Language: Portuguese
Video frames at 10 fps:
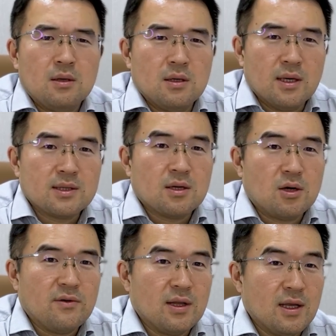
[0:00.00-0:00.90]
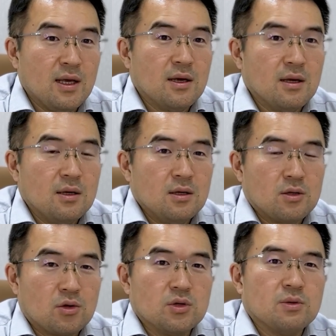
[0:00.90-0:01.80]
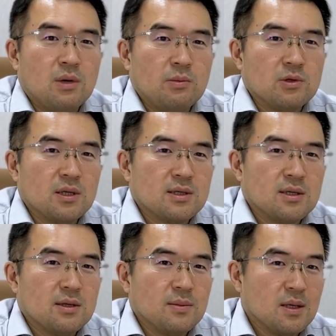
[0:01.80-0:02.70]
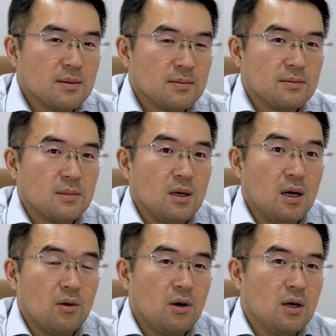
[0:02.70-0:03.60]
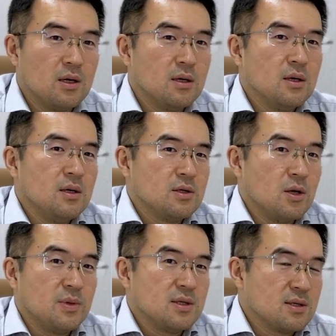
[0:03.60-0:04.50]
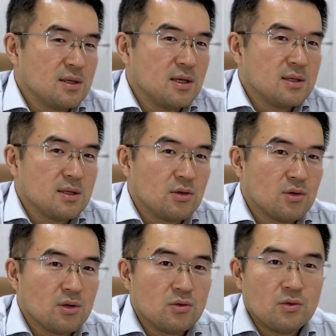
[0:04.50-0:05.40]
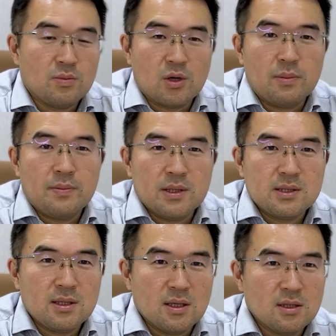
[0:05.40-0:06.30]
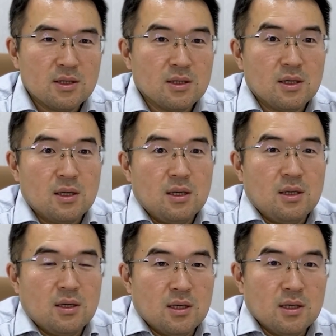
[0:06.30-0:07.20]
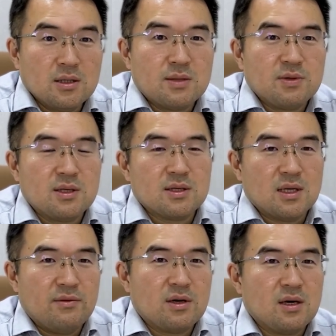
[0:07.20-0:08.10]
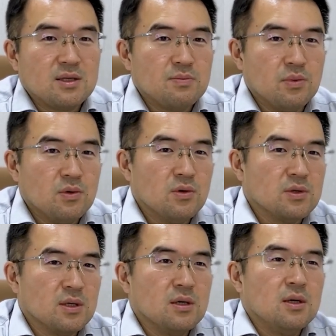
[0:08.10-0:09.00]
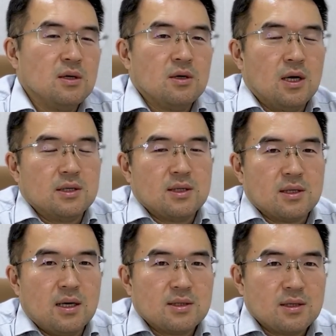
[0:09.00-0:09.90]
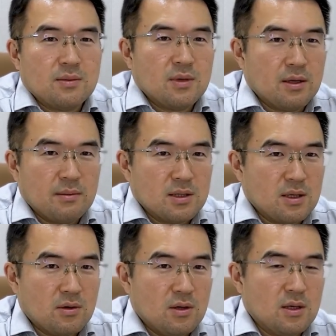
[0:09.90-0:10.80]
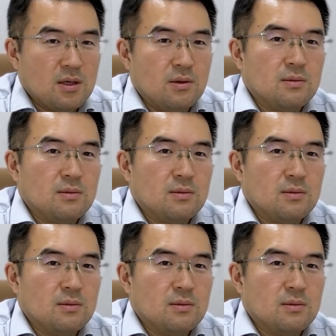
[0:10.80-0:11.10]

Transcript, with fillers: E essa nova lei trouxe uma mudança também. Agora, só precisa da assinatura do próprio paciente. Antes precisava que a esposa assinasse também, mas agora não.